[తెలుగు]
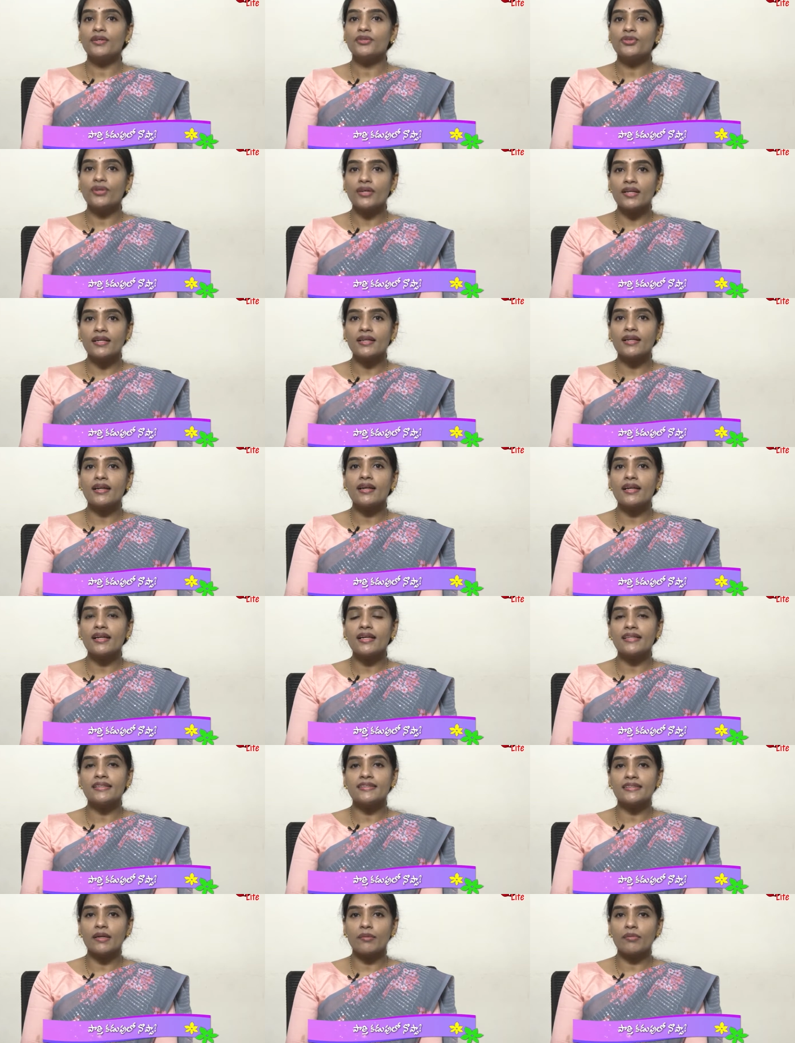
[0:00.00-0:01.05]
సో ఇంటర్నల్
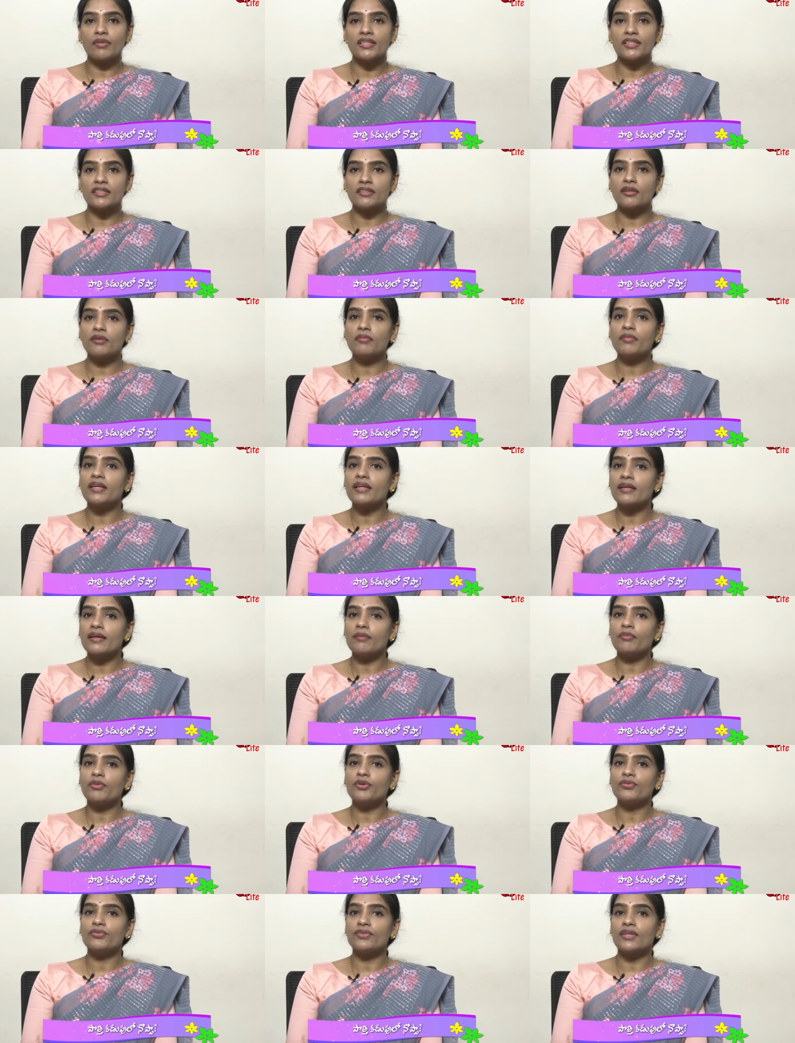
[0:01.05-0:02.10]
ఎగ్జామినేషన్లో మనకి
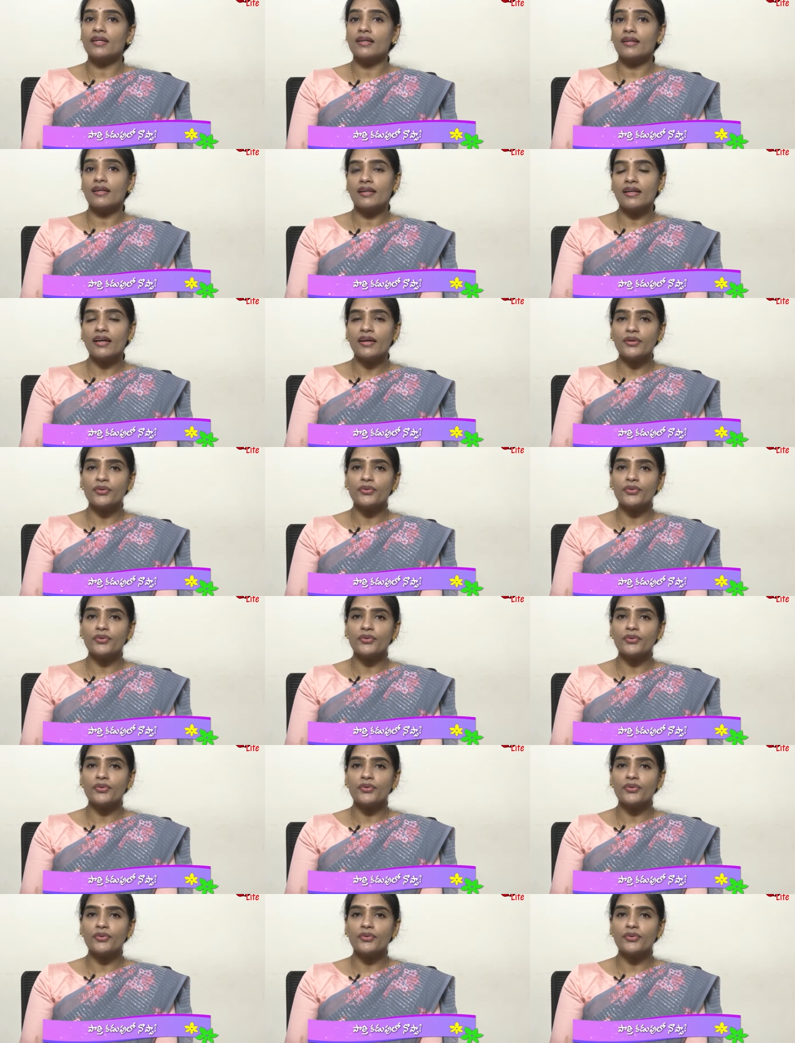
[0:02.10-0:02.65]
ఏమవుతుందంటే అంటే